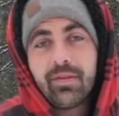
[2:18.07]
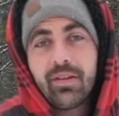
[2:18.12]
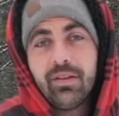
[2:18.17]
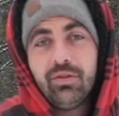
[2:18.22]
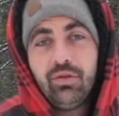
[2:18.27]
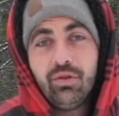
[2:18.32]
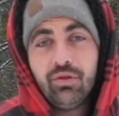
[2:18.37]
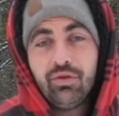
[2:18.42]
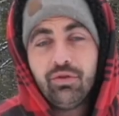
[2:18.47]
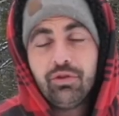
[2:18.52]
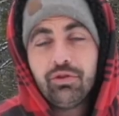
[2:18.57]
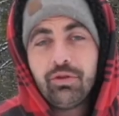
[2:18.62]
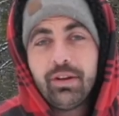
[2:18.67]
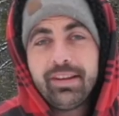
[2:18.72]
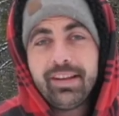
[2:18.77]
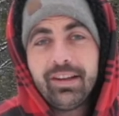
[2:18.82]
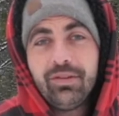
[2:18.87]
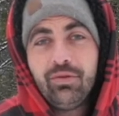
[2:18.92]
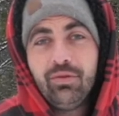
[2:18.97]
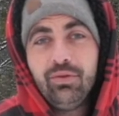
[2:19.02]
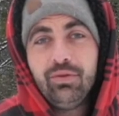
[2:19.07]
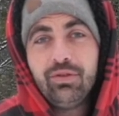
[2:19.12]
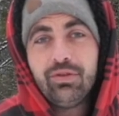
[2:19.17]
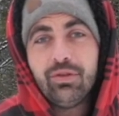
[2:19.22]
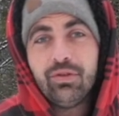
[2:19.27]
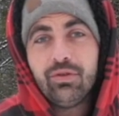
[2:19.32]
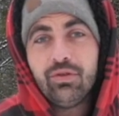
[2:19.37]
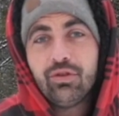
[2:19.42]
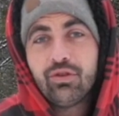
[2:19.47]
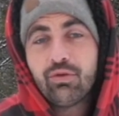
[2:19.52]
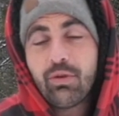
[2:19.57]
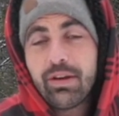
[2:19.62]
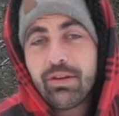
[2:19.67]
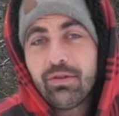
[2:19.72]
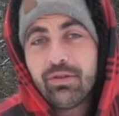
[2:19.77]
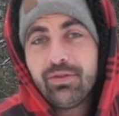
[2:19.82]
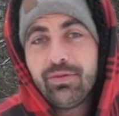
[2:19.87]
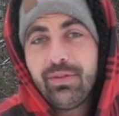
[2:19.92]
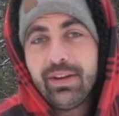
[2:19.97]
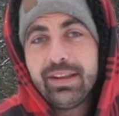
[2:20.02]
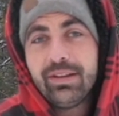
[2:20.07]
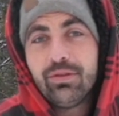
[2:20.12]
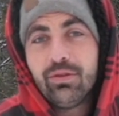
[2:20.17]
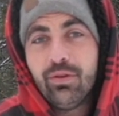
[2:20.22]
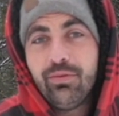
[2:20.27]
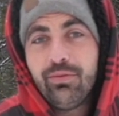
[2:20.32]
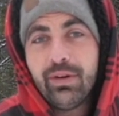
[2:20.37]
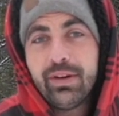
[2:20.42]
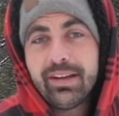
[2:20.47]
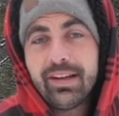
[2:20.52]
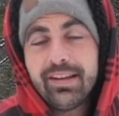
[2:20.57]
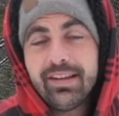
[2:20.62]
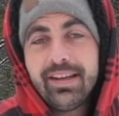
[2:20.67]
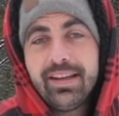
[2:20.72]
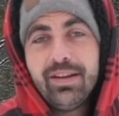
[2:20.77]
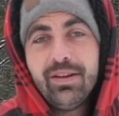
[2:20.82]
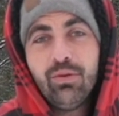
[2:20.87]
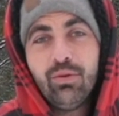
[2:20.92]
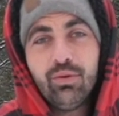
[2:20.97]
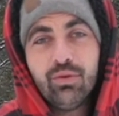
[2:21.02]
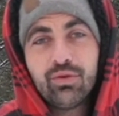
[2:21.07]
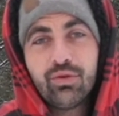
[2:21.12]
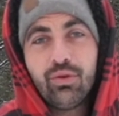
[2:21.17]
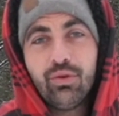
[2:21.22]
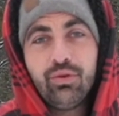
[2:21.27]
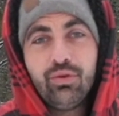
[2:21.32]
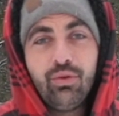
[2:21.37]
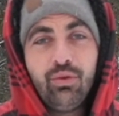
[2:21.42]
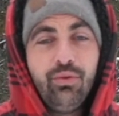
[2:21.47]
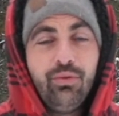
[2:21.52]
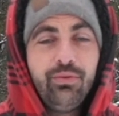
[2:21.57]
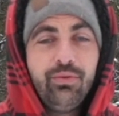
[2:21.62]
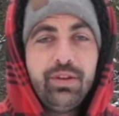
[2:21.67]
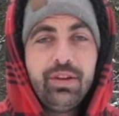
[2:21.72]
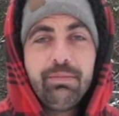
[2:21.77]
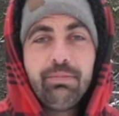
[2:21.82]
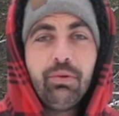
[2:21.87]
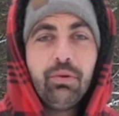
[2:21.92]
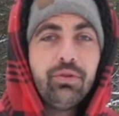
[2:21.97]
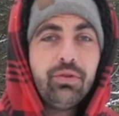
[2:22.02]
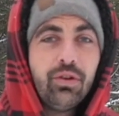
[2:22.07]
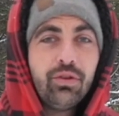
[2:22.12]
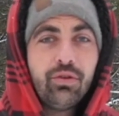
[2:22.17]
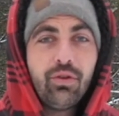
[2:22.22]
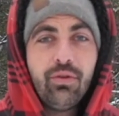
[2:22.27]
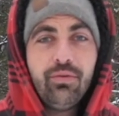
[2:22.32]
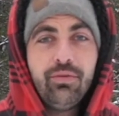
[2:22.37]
Donc je vous souhaite à tous de joyeuses fêtes de fin d'année. On se retrouve vite pour d'autres